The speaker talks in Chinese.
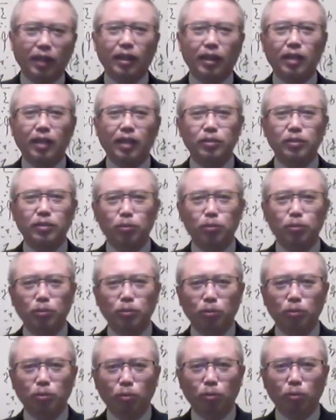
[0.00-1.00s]
啊，收
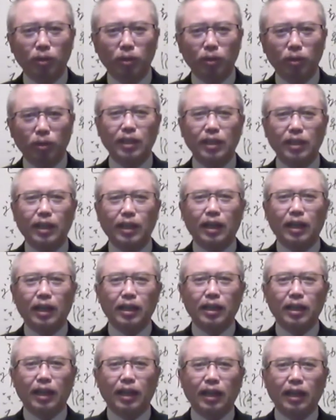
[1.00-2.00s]
购矿山呐
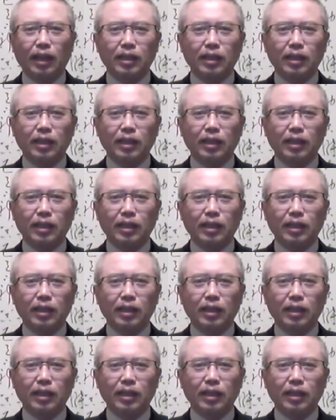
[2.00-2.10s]
啊，